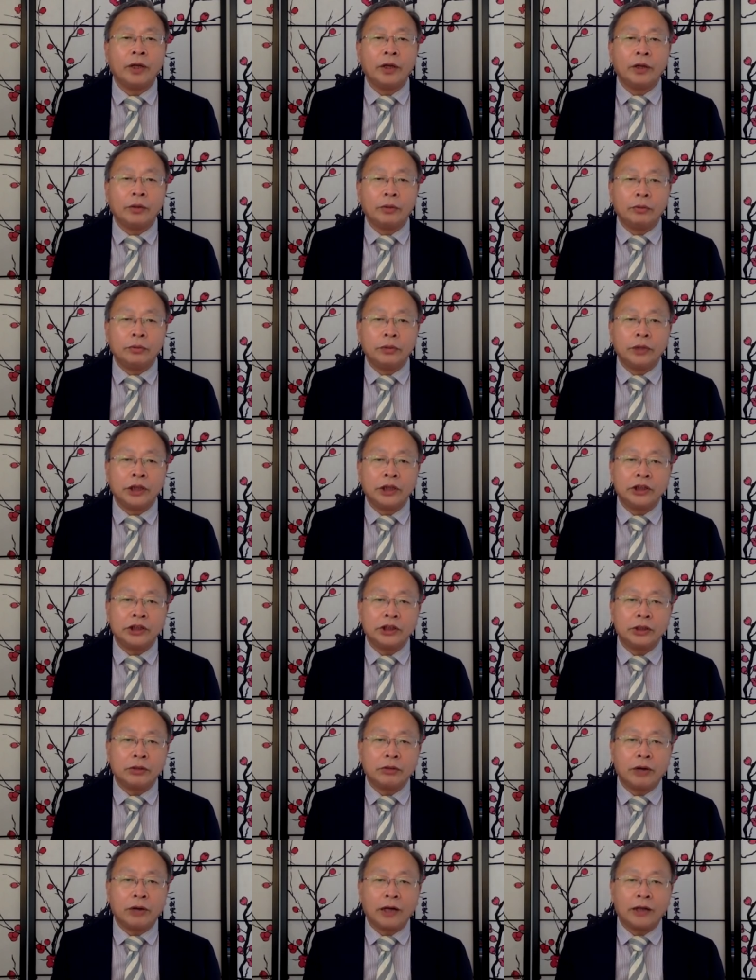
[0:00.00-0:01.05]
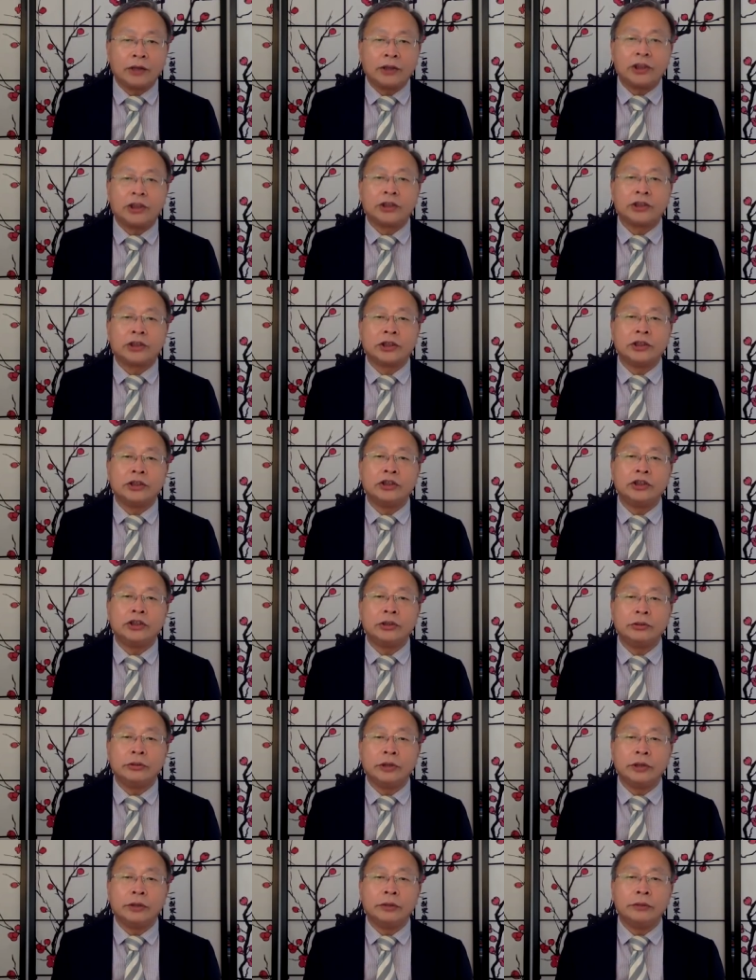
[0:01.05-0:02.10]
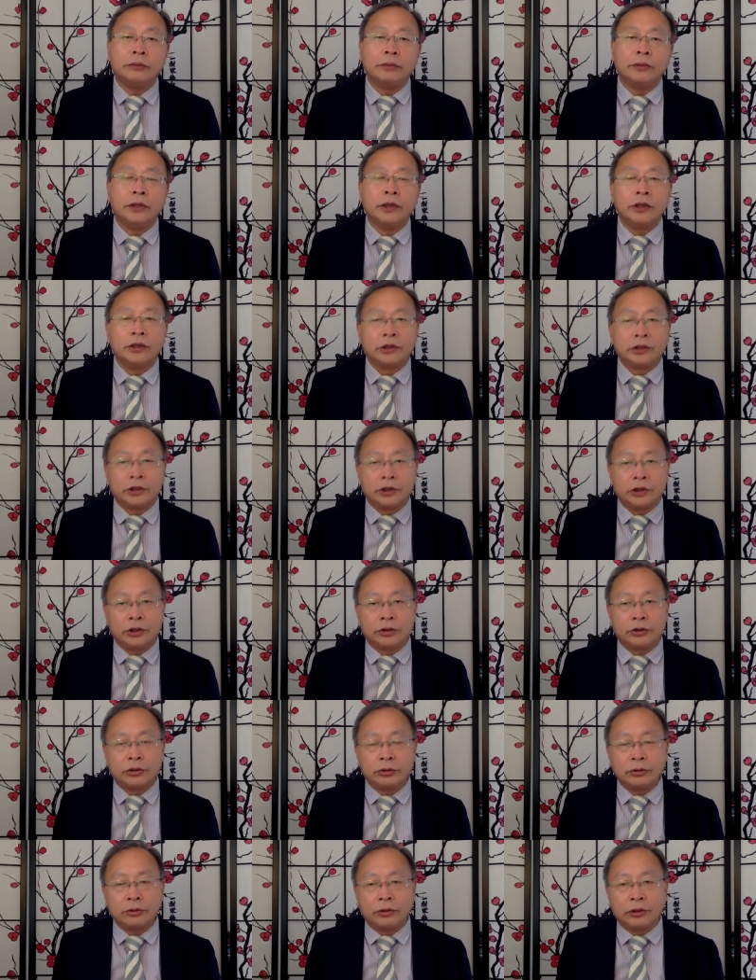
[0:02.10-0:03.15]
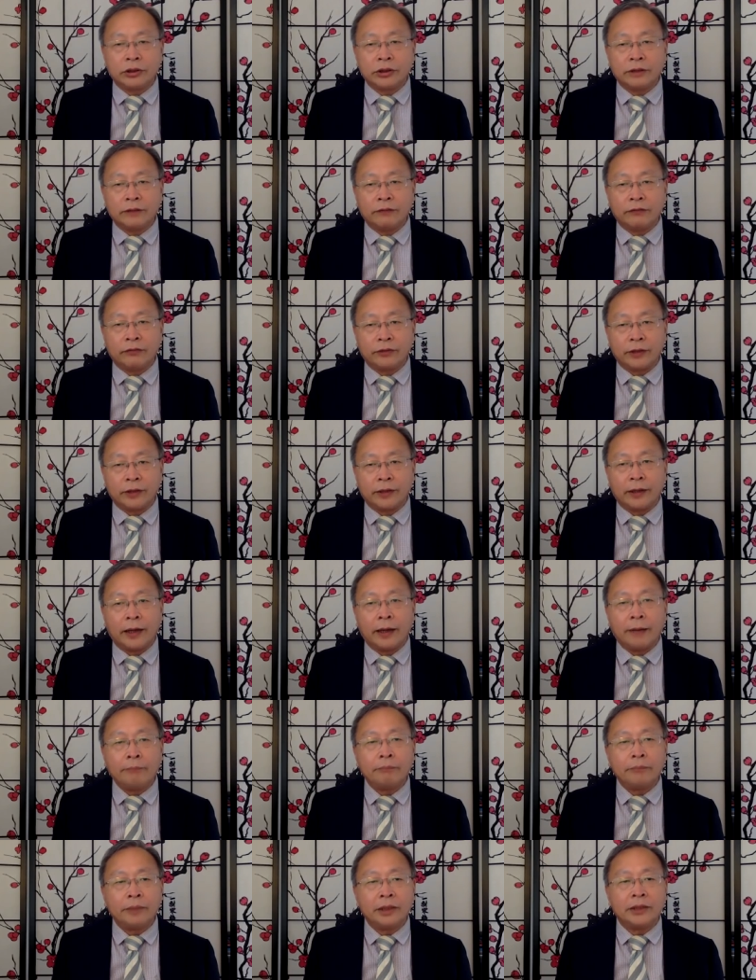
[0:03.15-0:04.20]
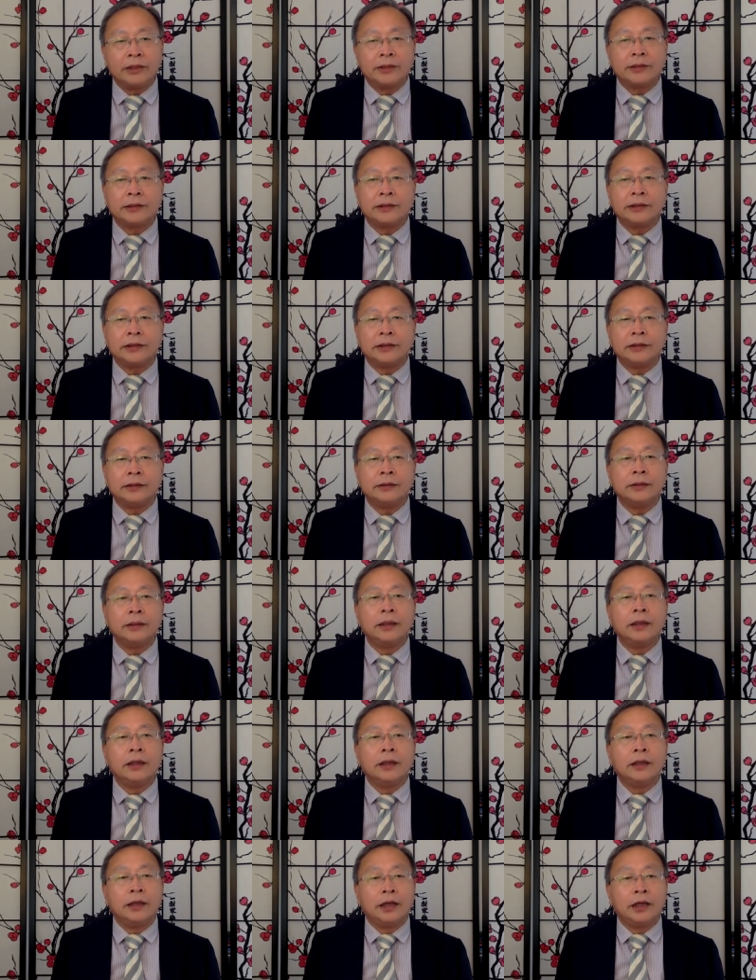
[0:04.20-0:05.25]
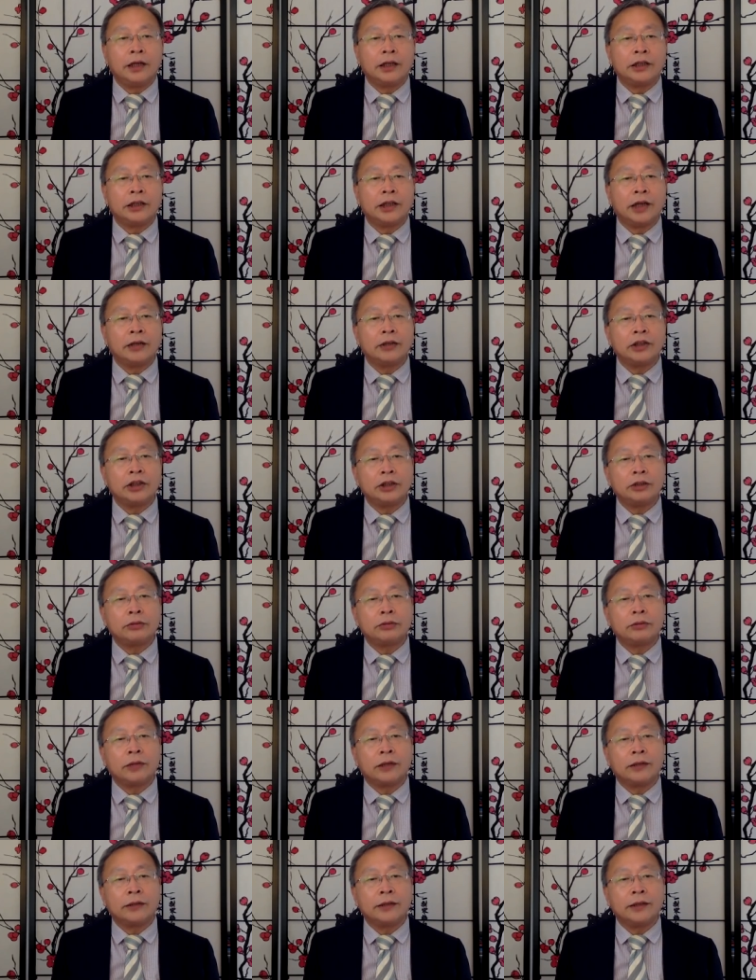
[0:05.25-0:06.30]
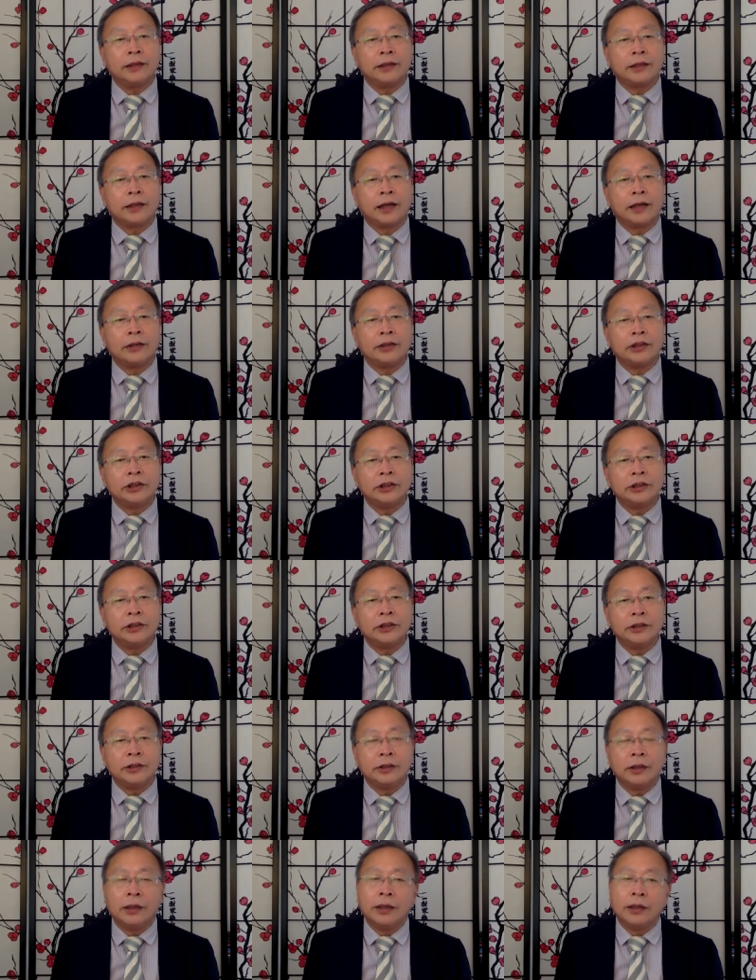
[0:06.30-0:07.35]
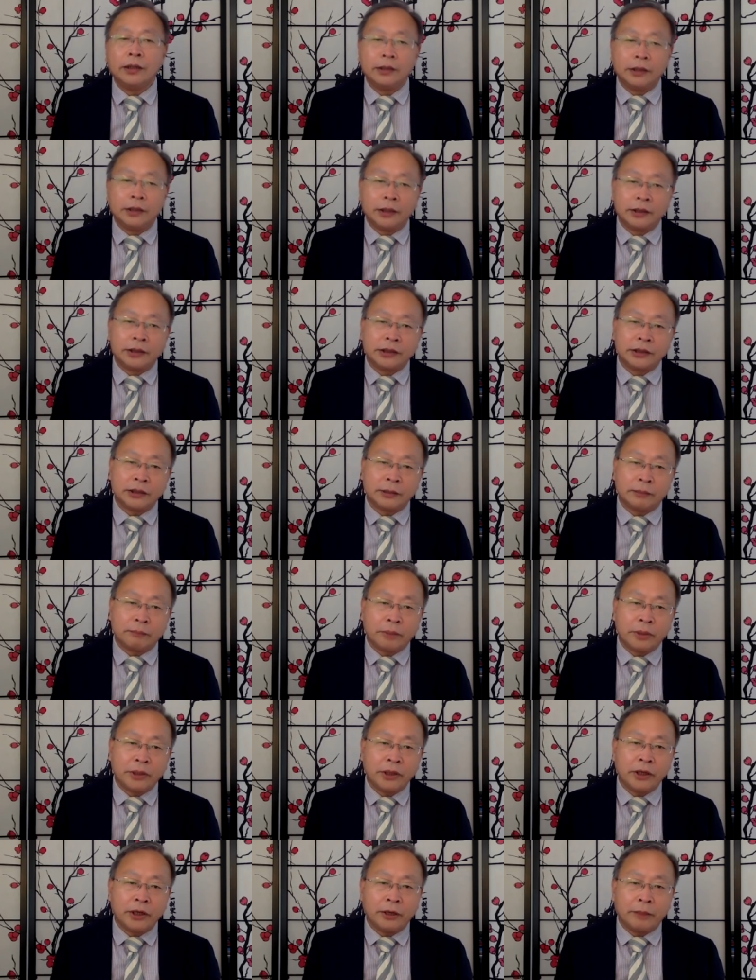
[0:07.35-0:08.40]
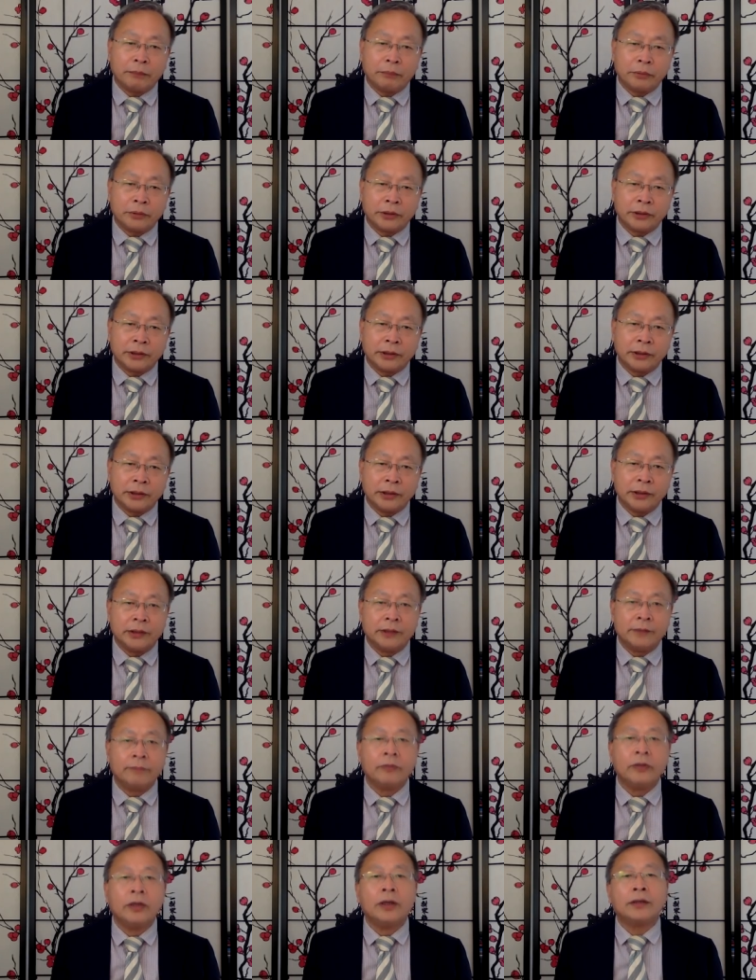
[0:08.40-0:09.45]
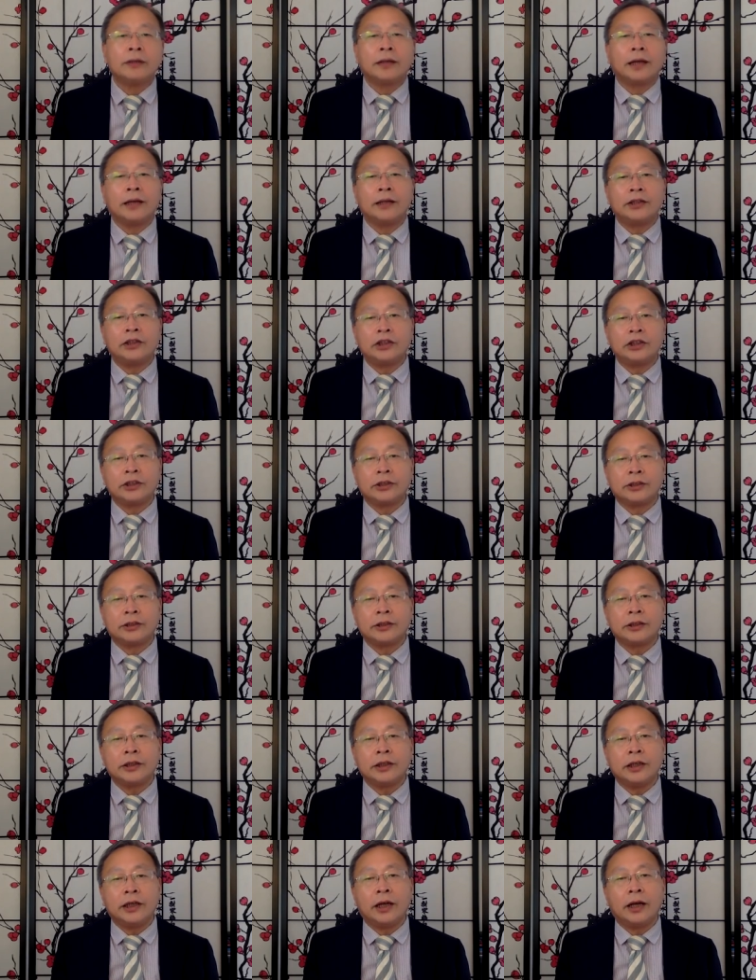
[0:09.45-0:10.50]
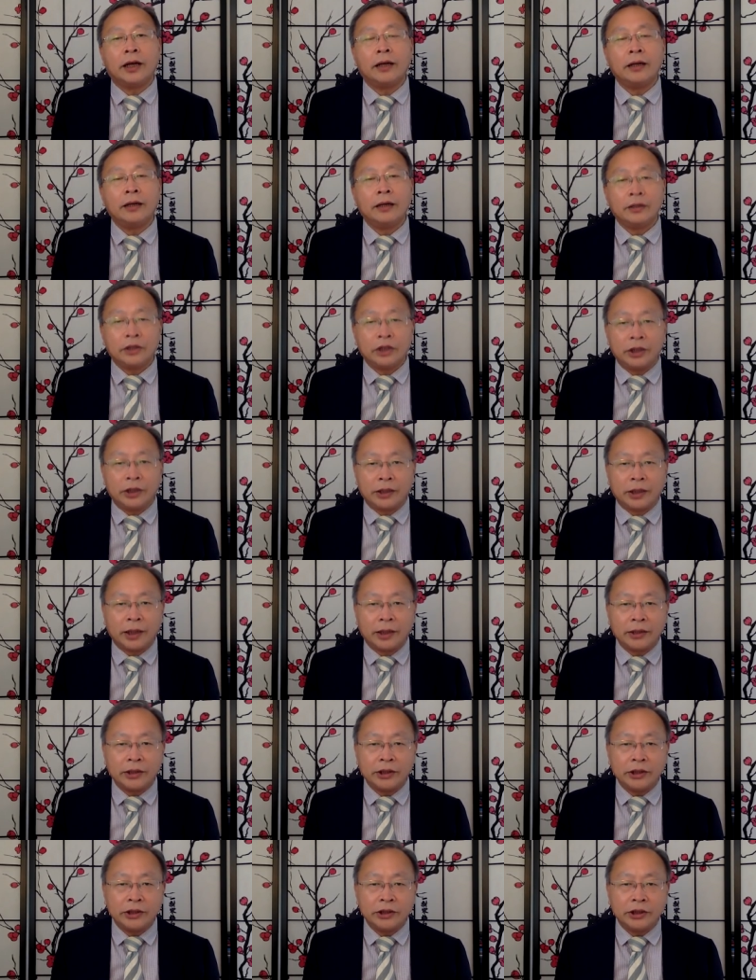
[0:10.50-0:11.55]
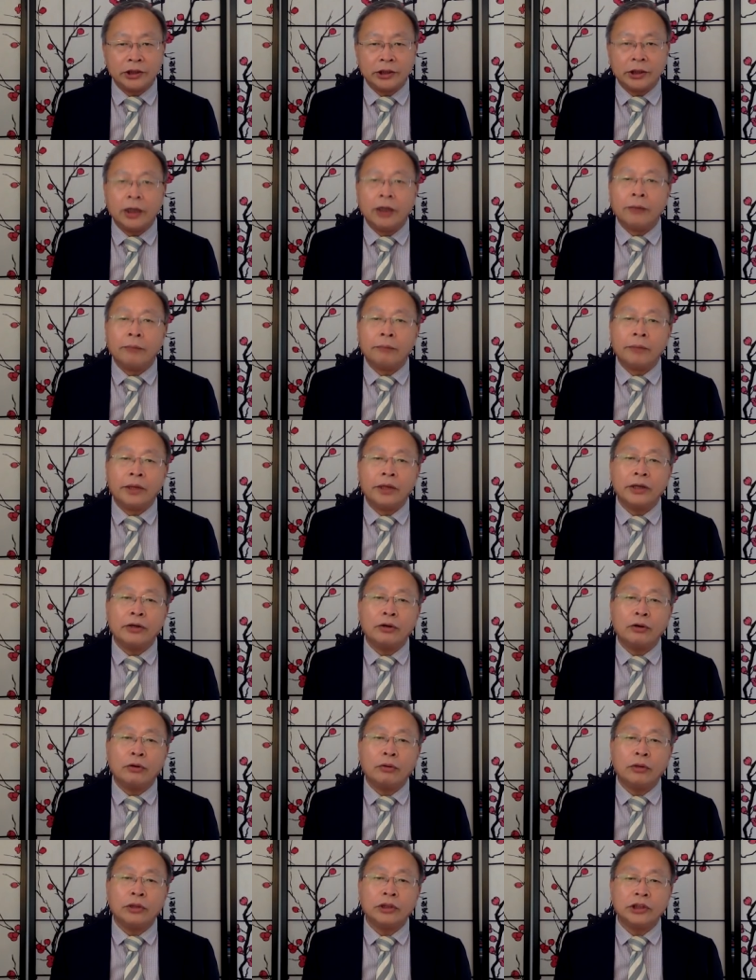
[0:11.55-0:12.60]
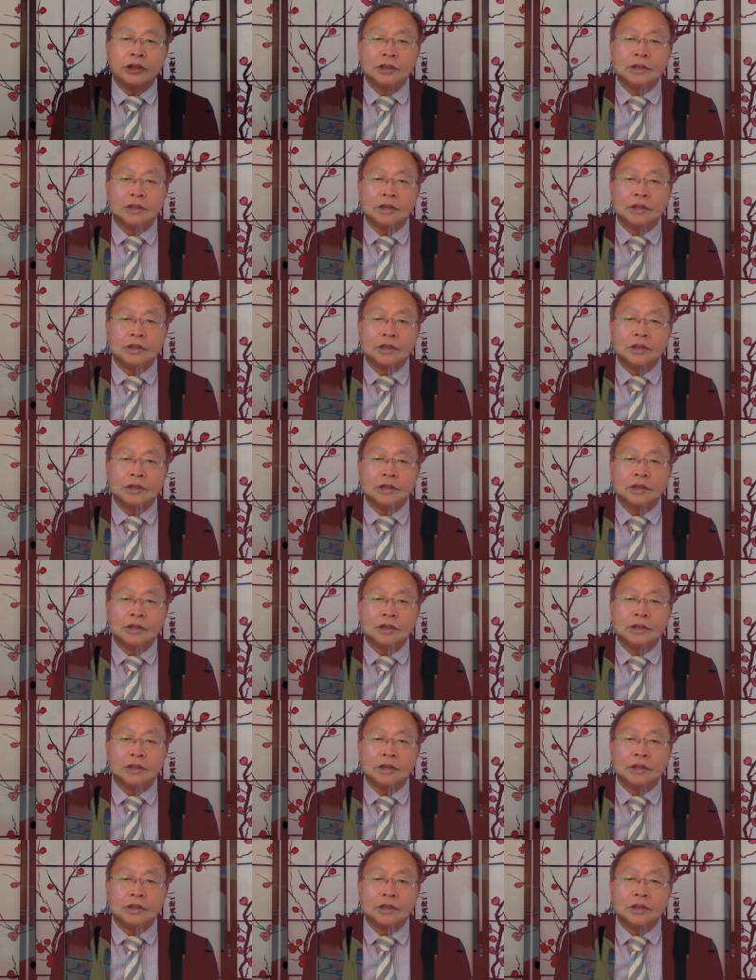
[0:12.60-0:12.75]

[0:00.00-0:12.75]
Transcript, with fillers: 如何尽快提升就业率，是中国政府的燃眉之急。李克强提出了地摊经济，也是迫不得已。但即使这样，地摊经济没活几